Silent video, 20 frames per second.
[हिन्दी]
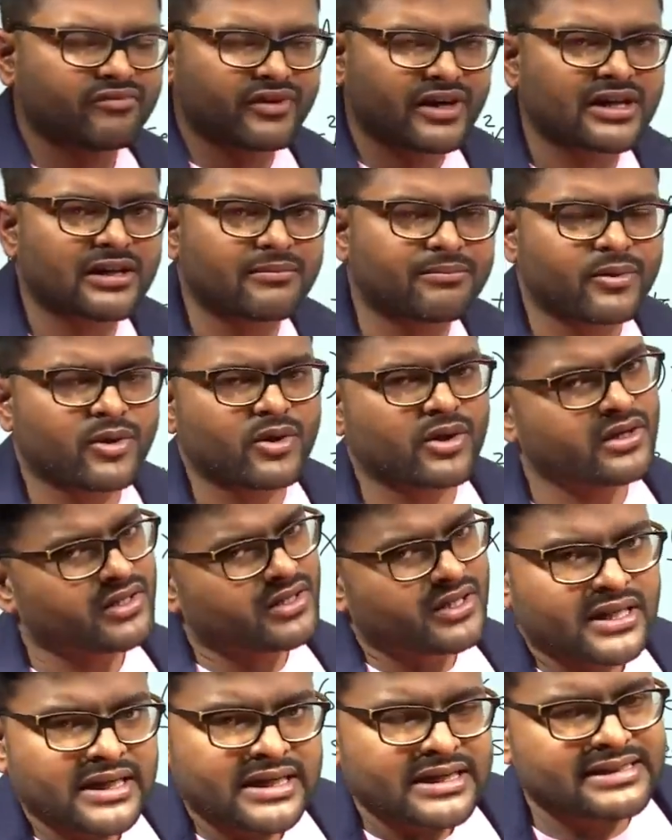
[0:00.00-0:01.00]
वन अपॉन
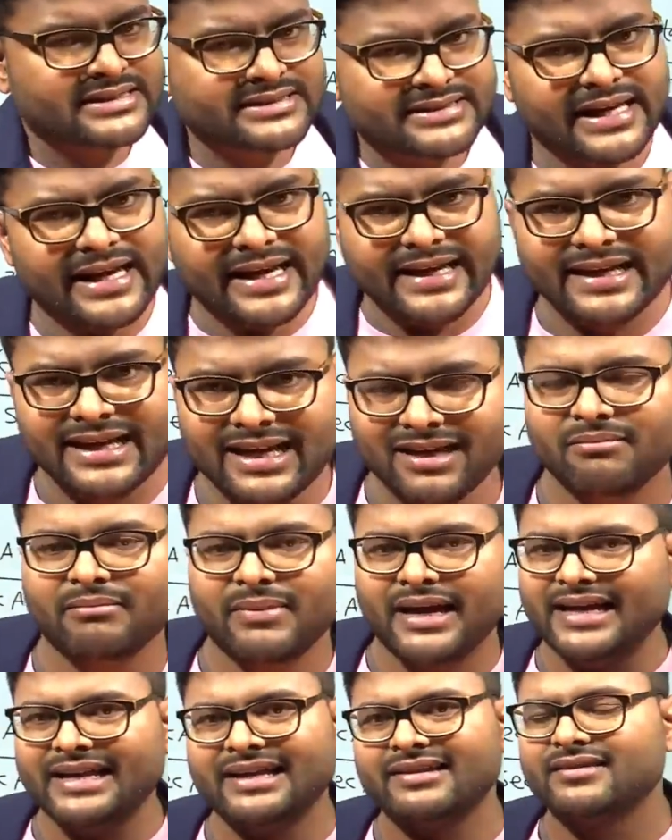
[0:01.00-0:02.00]
सेक ए
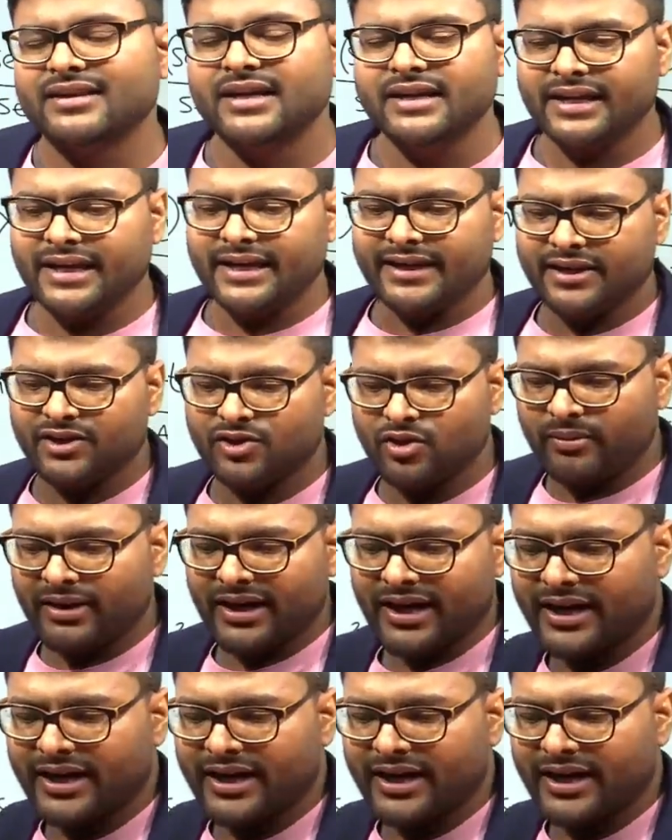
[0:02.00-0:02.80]
माइनस का टेन ए जो हमारा